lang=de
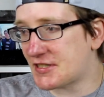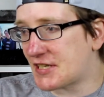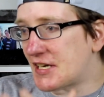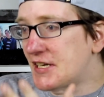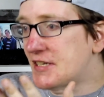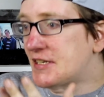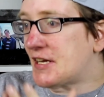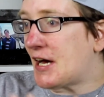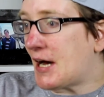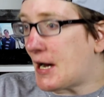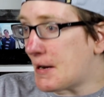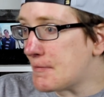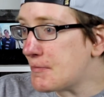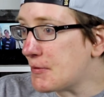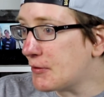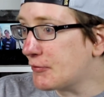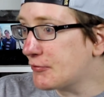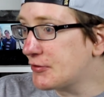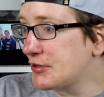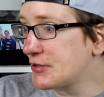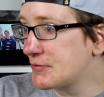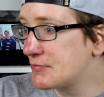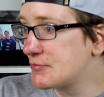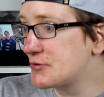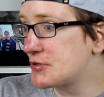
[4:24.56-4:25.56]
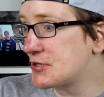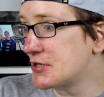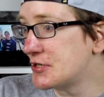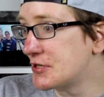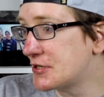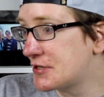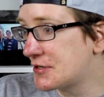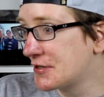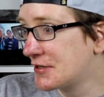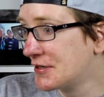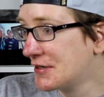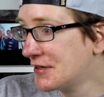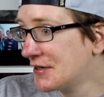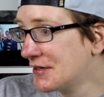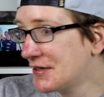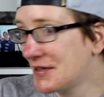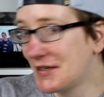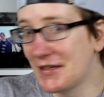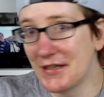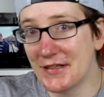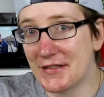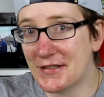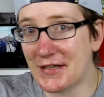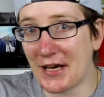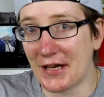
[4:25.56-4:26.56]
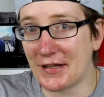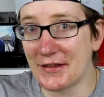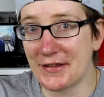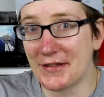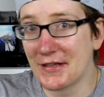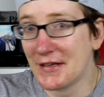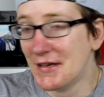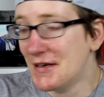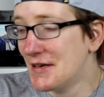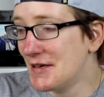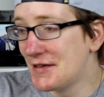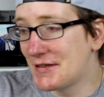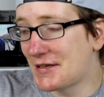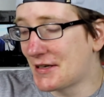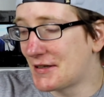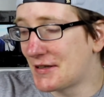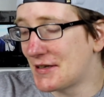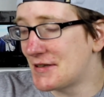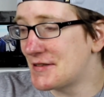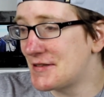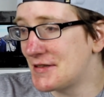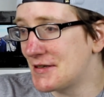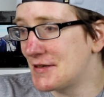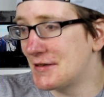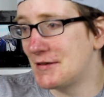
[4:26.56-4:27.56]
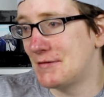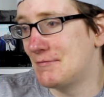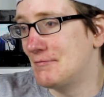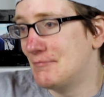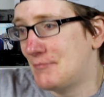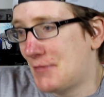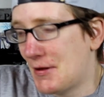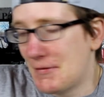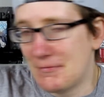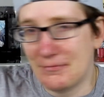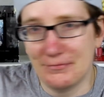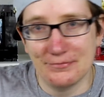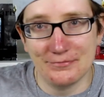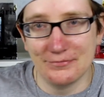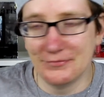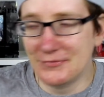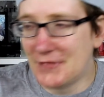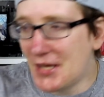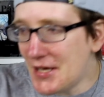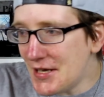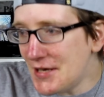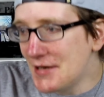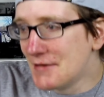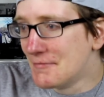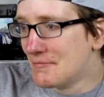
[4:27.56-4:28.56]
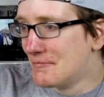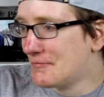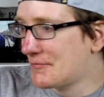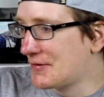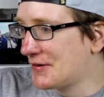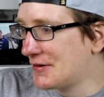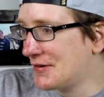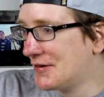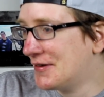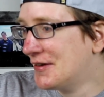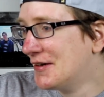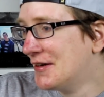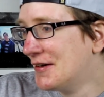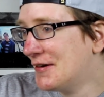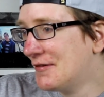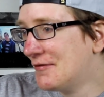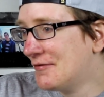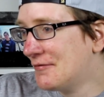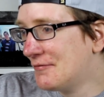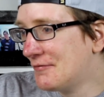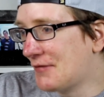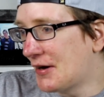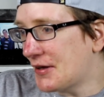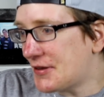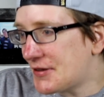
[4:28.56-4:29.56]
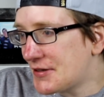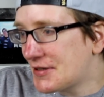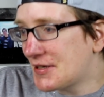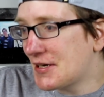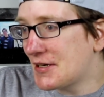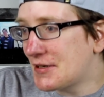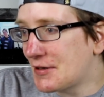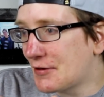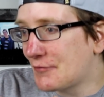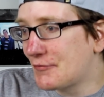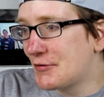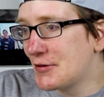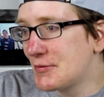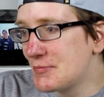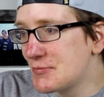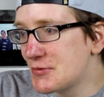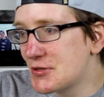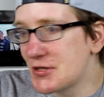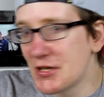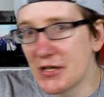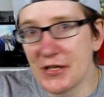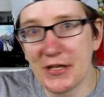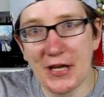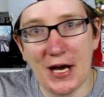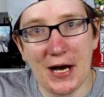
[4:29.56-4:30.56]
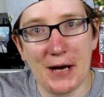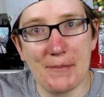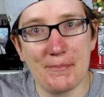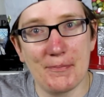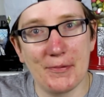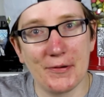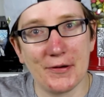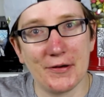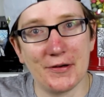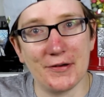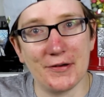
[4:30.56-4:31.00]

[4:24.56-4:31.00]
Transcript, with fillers: geht da ab auf diesem Schild? Ich kann's, ich kann's echt, nee. Was geht auf diesem Schild ab?